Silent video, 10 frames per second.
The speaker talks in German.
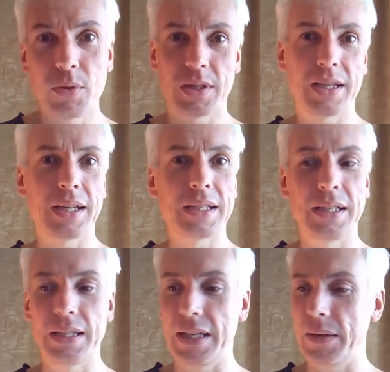plötzlich hatte ich
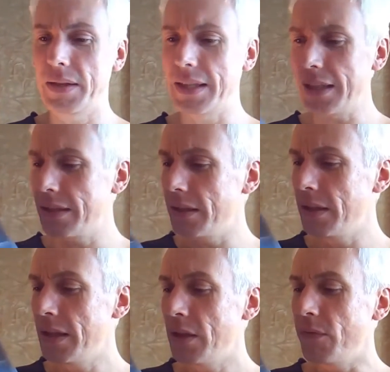eine Idee. Ich dachte,
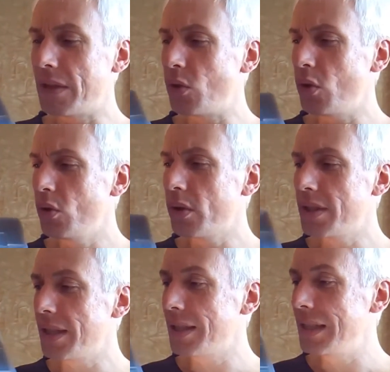wieso nutze
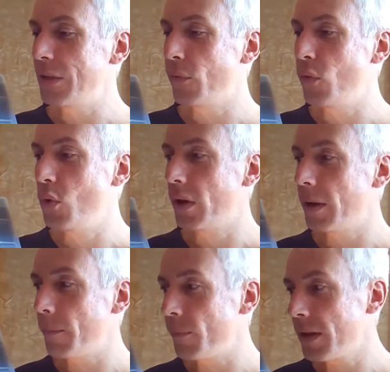ich das nicht
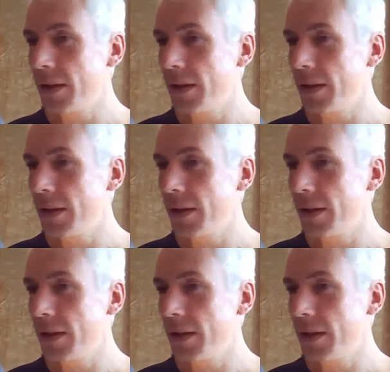für